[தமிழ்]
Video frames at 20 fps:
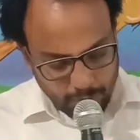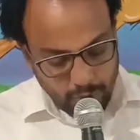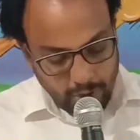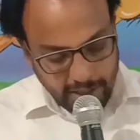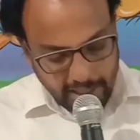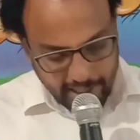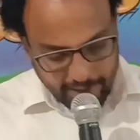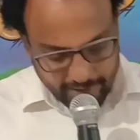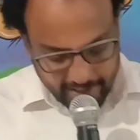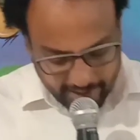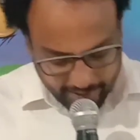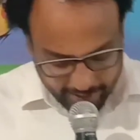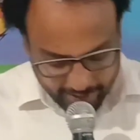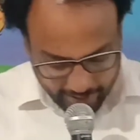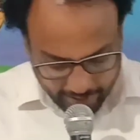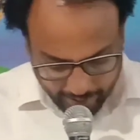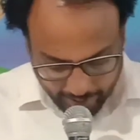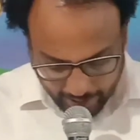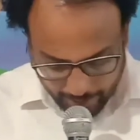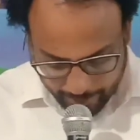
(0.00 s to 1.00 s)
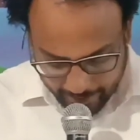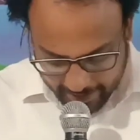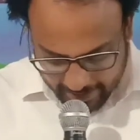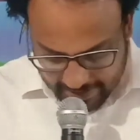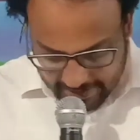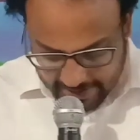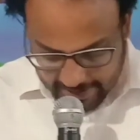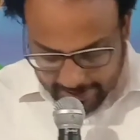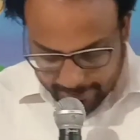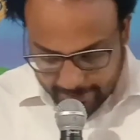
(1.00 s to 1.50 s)
மூணு தடவை அவர் அவரை
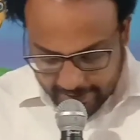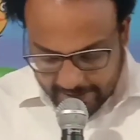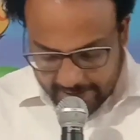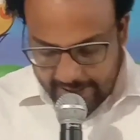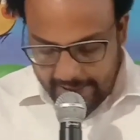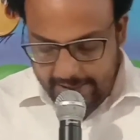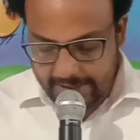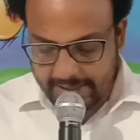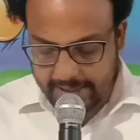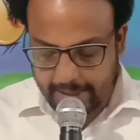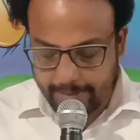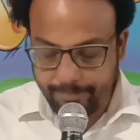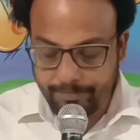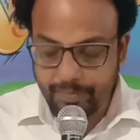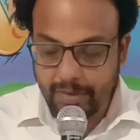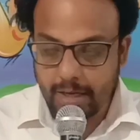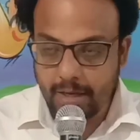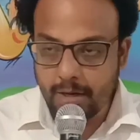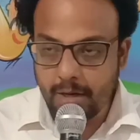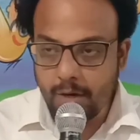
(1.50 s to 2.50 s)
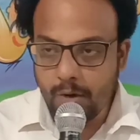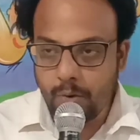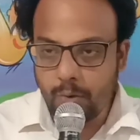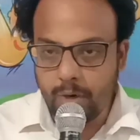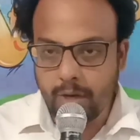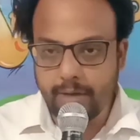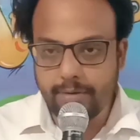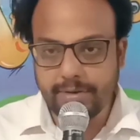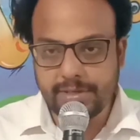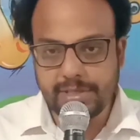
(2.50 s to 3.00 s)
மறுதல் மறுதளிச்சான்
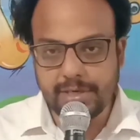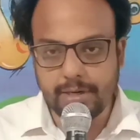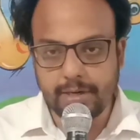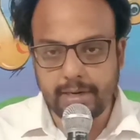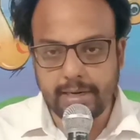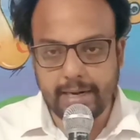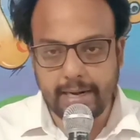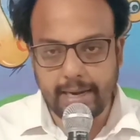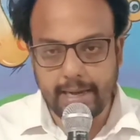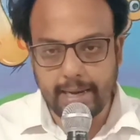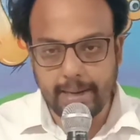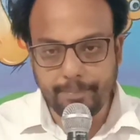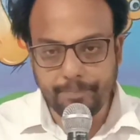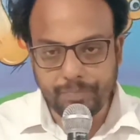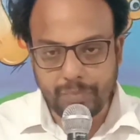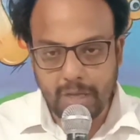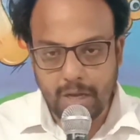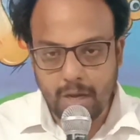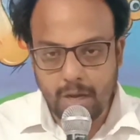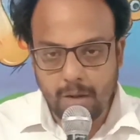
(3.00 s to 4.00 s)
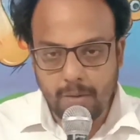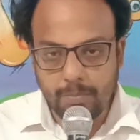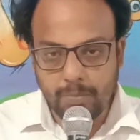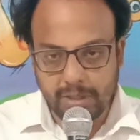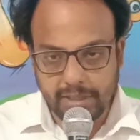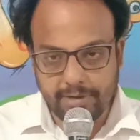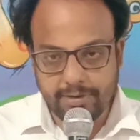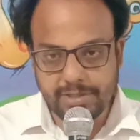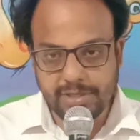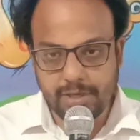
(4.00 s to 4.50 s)
இன்னொரு விஷயம் என்னென்னா
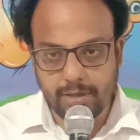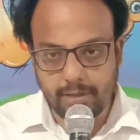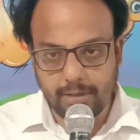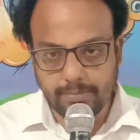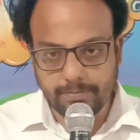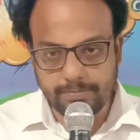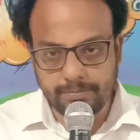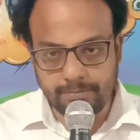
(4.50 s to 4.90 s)
மொதல் விஷயம்